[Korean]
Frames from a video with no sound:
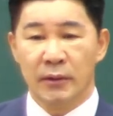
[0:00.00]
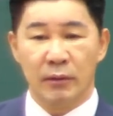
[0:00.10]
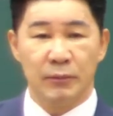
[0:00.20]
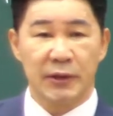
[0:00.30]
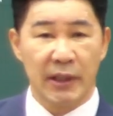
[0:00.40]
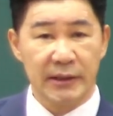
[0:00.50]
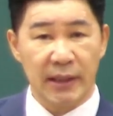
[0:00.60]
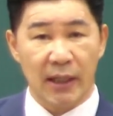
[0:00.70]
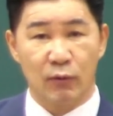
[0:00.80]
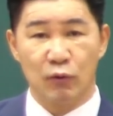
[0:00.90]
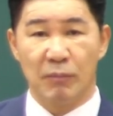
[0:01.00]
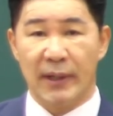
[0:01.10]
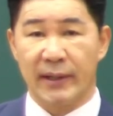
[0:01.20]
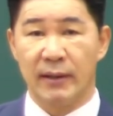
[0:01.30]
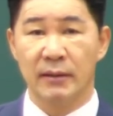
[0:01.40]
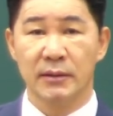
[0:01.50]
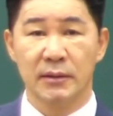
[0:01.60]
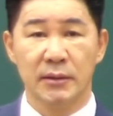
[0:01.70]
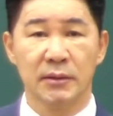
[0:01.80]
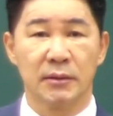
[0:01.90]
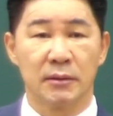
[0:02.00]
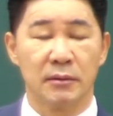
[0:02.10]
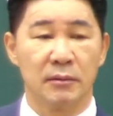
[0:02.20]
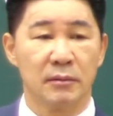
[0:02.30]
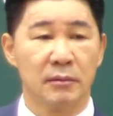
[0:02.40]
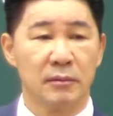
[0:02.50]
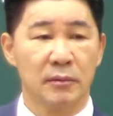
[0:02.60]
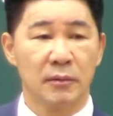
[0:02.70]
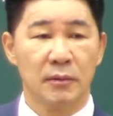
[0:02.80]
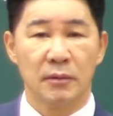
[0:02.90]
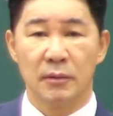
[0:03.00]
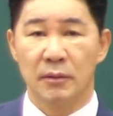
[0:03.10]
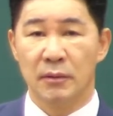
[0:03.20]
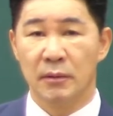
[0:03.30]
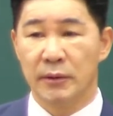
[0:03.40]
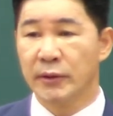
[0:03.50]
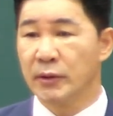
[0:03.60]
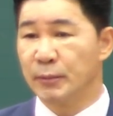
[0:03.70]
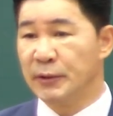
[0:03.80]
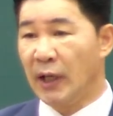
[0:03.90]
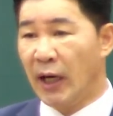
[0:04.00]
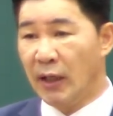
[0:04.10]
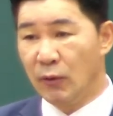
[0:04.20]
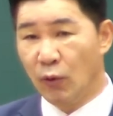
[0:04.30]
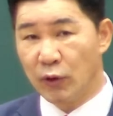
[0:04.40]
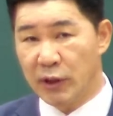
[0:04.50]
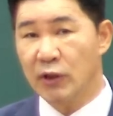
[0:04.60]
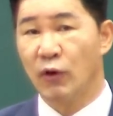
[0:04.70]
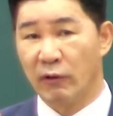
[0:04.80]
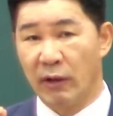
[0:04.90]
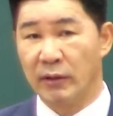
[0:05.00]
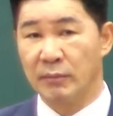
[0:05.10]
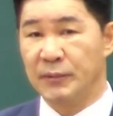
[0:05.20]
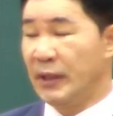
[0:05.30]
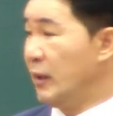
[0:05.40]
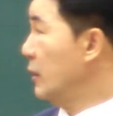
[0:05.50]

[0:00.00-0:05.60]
그럼 제가 자꾸 말하는 거는 어, 여러분이 알고 기도하라고 하는 겁니다.